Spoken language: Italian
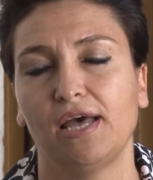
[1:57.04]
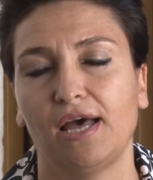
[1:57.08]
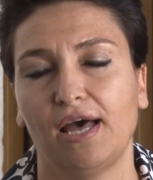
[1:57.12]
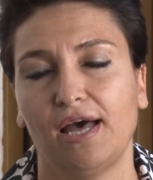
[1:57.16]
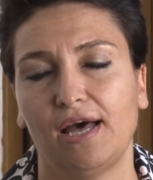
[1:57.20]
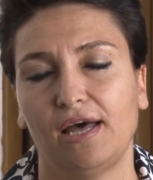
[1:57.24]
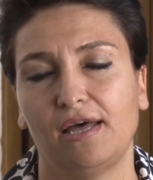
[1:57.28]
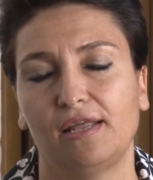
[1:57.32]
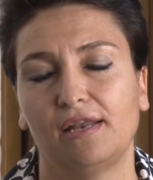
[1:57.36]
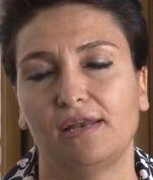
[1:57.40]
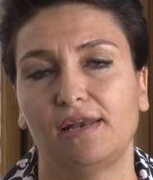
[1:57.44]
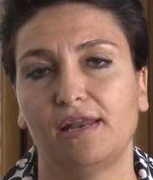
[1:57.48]

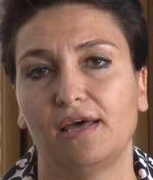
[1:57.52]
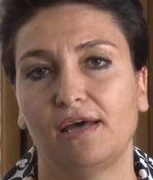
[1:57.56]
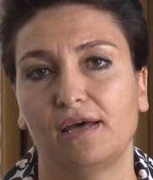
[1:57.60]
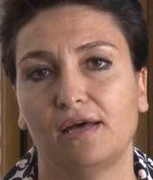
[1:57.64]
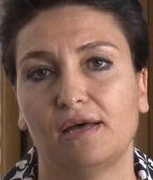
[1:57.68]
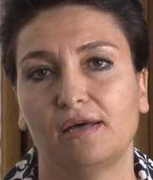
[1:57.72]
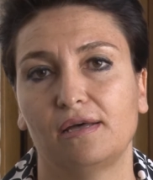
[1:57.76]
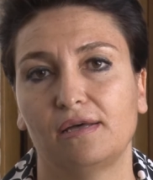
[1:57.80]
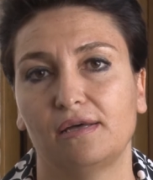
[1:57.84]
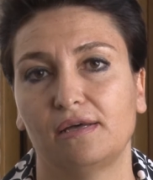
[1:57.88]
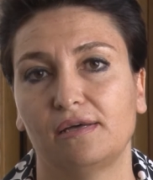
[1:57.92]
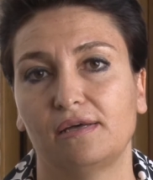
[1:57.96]

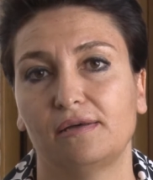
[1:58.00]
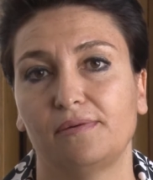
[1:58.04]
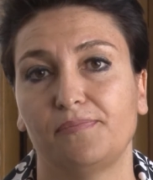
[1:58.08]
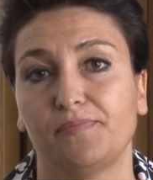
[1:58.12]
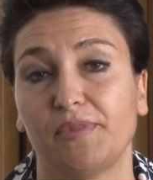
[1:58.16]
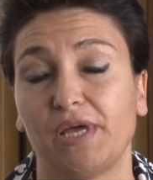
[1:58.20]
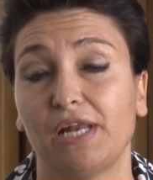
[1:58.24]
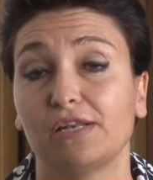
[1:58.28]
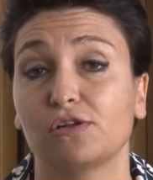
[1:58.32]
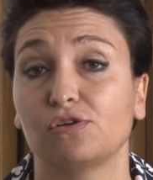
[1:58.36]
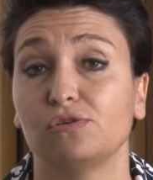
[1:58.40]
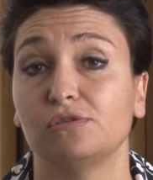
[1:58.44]
alla,
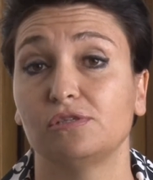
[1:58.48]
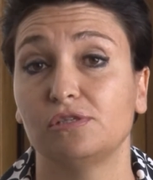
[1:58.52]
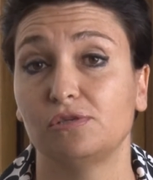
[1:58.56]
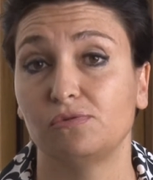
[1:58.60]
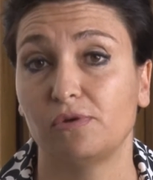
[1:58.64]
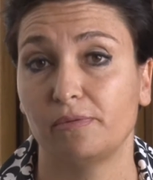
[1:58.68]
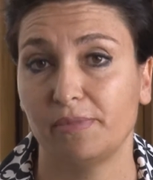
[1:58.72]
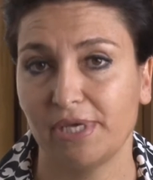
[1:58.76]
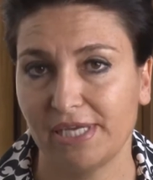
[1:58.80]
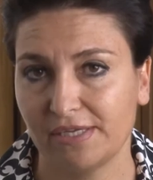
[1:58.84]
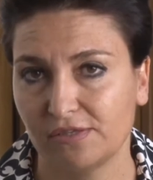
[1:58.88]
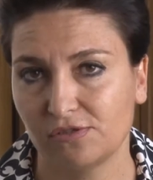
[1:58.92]
ehm, al
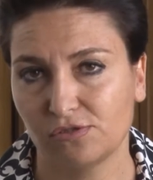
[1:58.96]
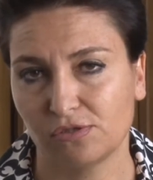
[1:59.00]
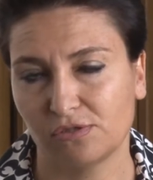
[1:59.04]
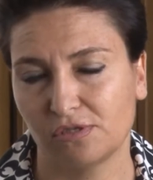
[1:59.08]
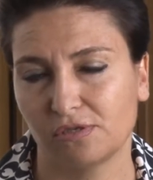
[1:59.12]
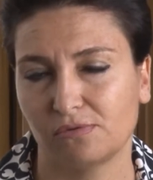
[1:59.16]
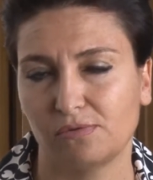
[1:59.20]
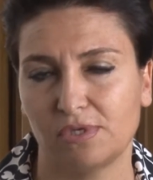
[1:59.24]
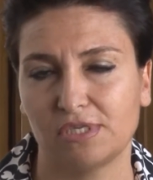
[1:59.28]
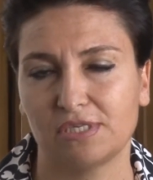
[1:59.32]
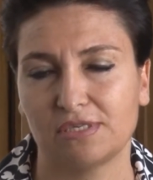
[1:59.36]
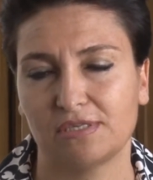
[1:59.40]
continuamento
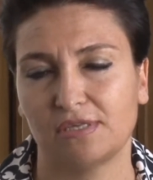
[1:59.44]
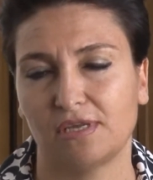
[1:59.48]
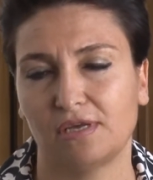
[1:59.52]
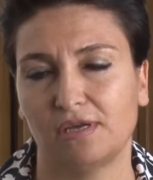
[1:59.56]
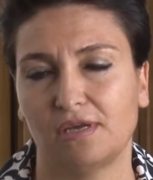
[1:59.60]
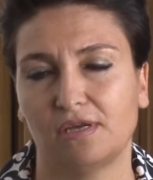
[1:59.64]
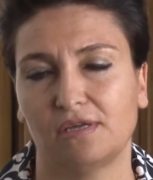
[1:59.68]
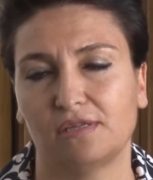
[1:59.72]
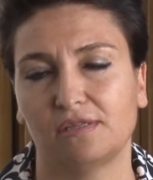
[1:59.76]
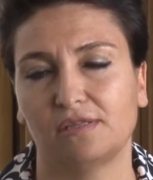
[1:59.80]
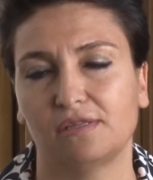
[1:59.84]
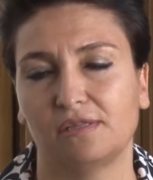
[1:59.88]
di,
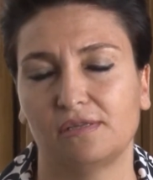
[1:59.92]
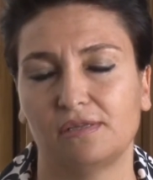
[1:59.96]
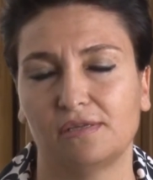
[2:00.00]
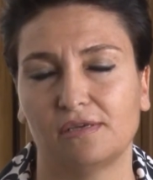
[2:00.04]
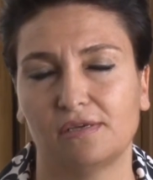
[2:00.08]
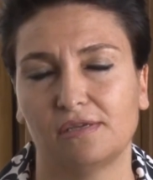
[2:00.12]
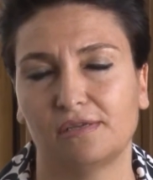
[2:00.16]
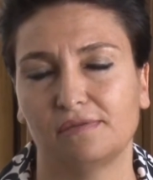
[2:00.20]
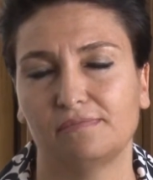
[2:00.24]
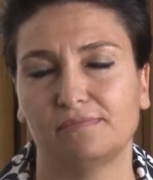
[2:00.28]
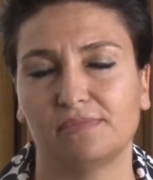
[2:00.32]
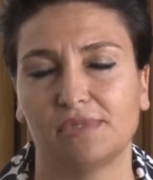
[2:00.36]
questa,
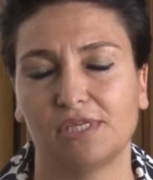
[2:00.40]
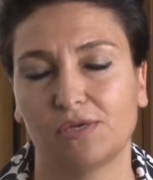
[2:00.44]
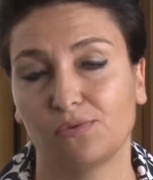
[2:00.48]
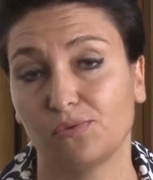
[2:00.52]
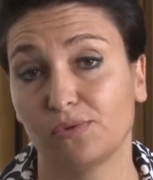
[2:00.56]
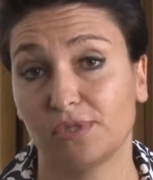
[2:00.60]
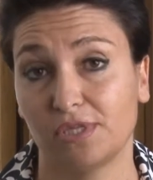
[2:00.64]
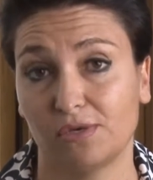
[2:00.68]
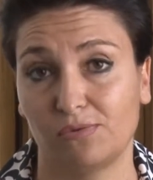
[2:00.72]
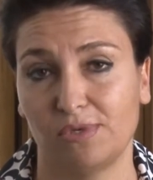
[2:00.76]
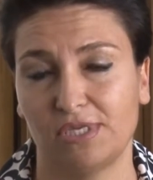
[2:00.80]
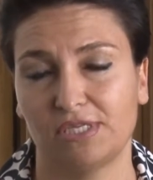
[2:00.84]

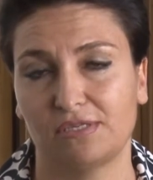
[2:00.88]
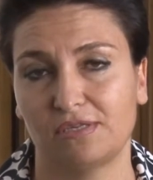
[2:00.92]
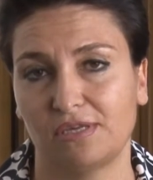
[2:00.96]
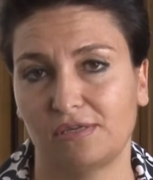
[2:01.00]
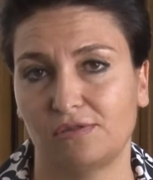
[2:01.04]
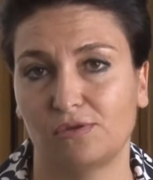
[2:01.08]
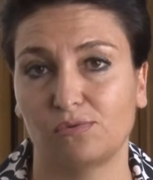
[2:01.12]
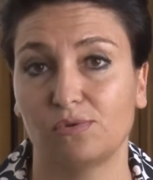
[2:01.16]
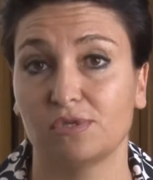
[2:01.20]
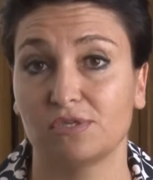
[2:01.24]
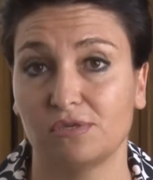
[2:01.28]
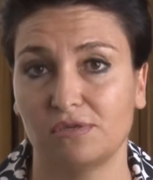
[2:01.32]
di,
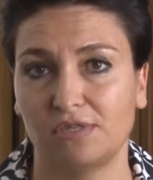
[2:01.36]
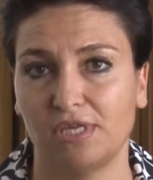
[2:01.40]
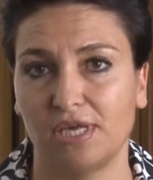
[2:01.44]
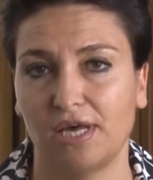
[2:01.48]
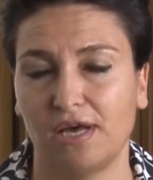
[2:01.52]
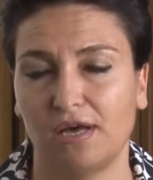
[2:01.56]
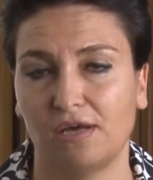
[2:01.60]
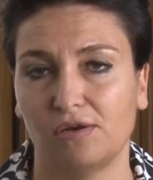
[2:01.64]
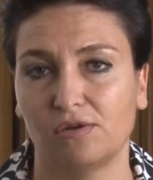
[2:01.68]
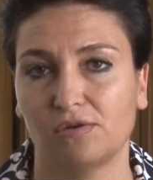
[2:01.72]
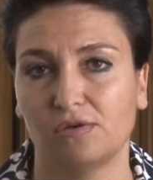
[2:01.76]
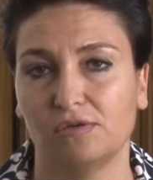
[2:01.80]
questa, di questo
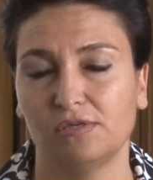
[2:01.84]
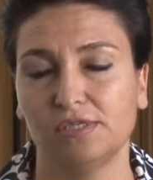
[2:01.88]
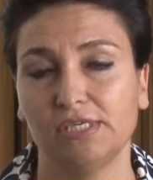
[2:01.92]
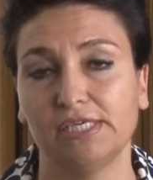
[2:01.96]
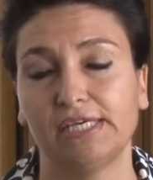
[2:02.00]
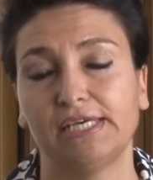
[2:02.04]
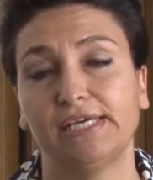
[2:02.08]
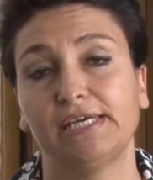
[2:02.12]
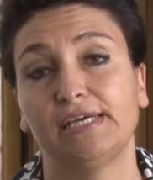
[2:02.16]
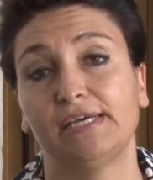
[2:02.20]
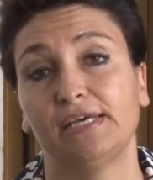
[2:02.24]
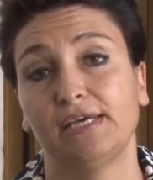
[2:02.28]
dialogo.
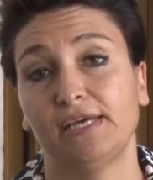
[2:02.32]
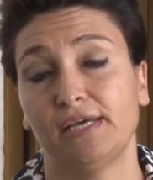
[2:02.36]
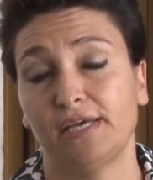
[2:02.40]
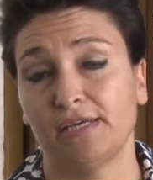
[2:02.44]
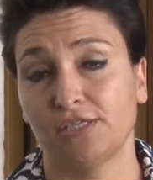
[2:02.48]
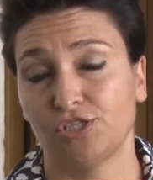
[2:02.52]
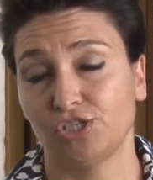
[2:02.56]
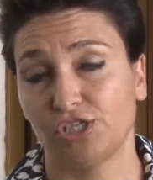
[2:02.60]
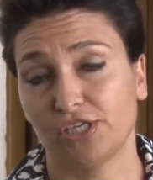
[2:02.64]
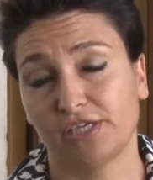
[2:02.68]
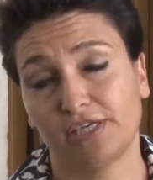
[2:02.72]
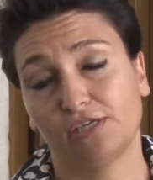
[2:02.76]
Ci